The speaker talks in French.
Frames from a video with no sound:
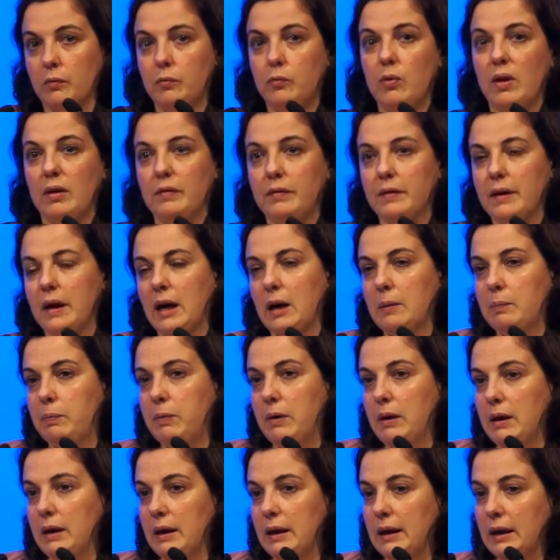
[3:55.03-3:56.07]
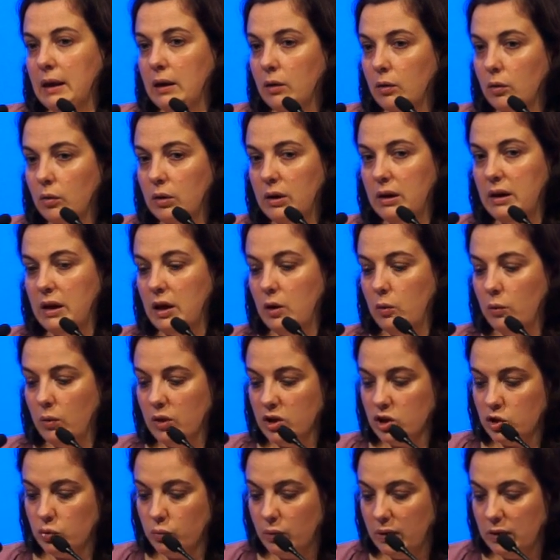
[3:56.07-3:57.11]
Vous l'avez rappelé, euh, il y a eu
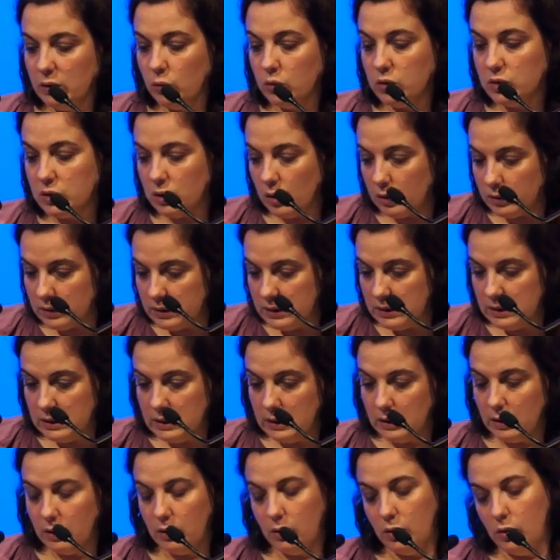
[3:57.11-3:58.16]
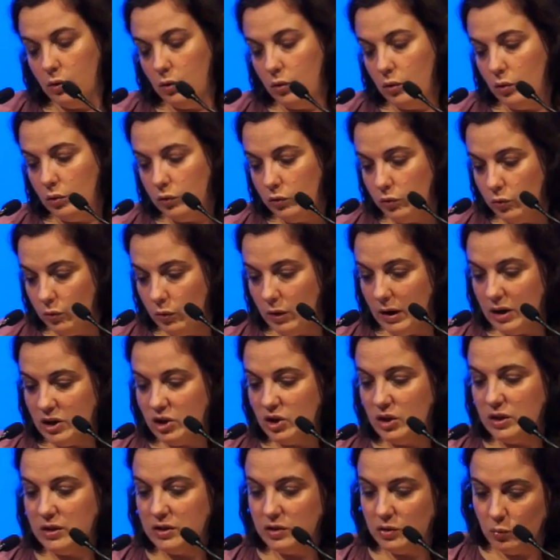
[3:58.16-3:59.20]
un choix de sortir euh, de la
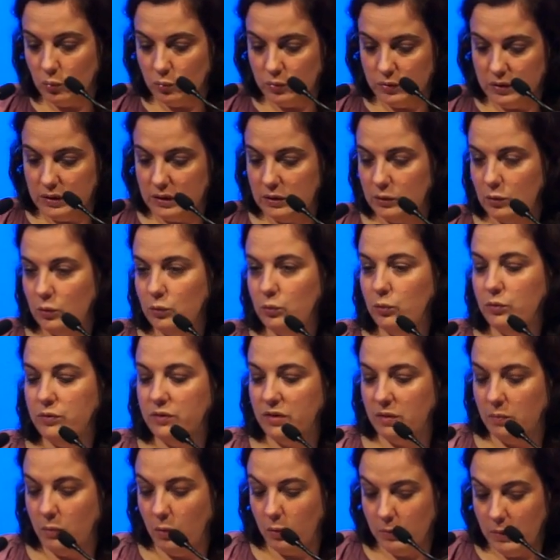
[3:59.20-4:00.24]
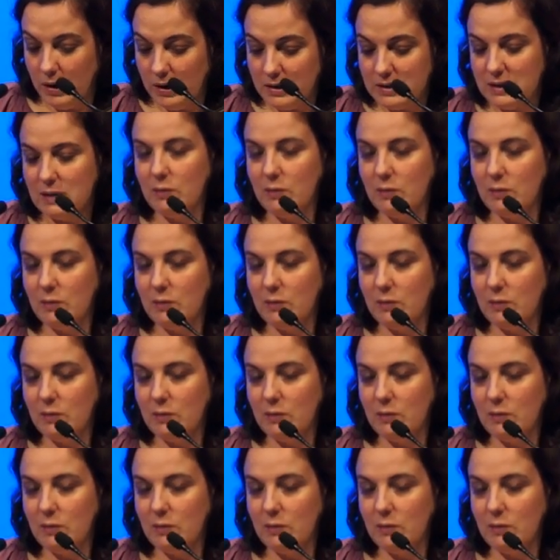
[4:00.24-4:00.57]
gestion dite du thémomètre.